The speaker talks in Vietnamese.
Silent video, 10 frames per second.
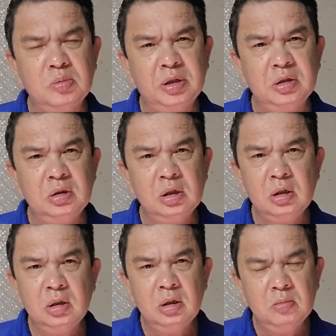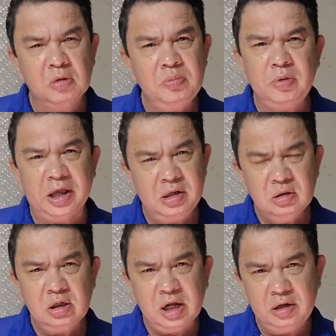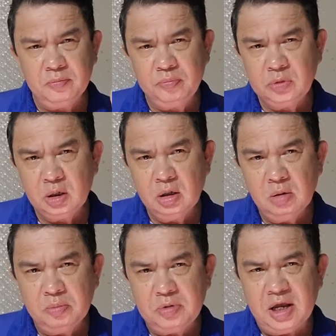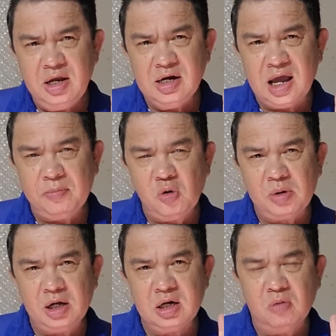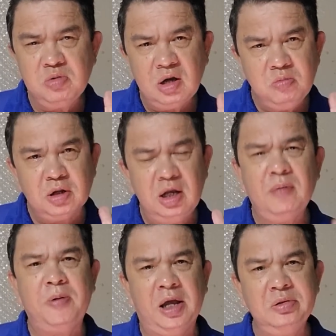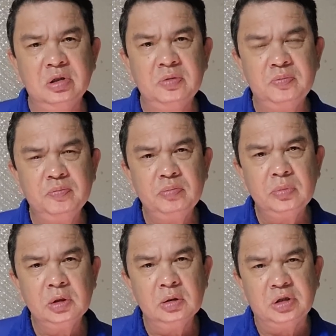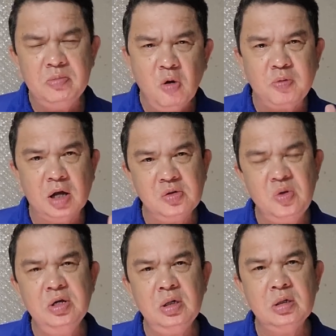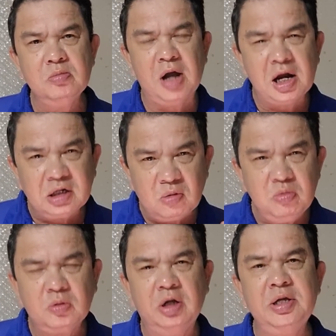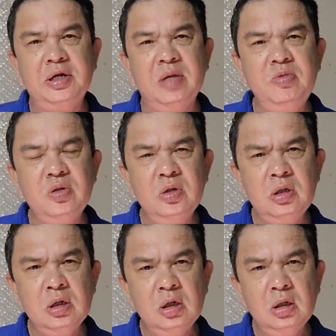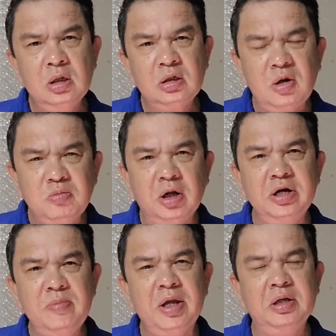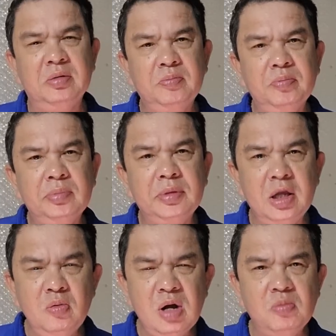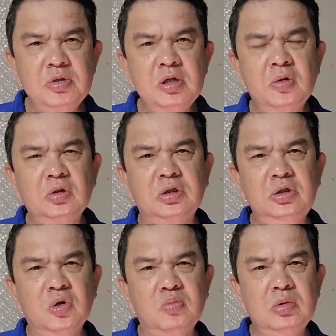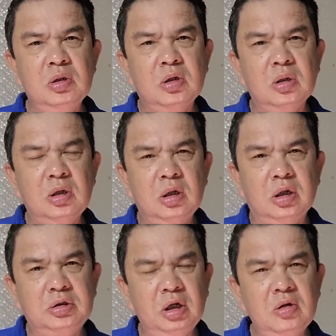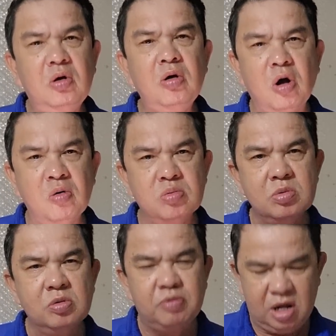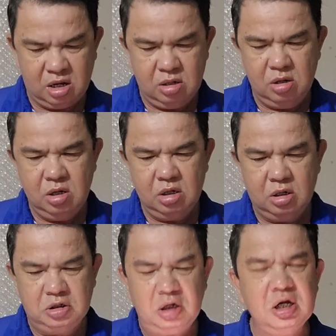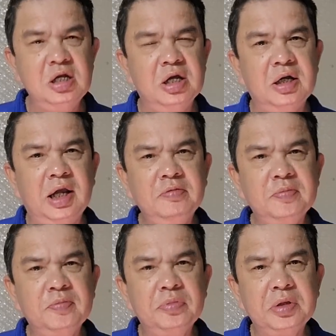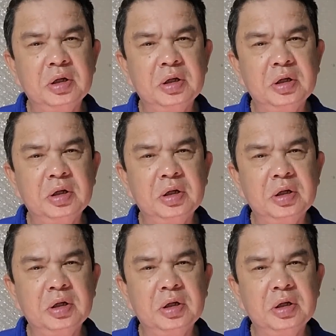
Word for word: cồn không được bởi lẽ như thế này đây là một hành động không thể lặp lại được chỉ một lần duy nhất và trong một thời điểm duy nhất trong thời điểm này nếu ông Dương có sử dụng à, chất có cồn và chất gây nghiện khác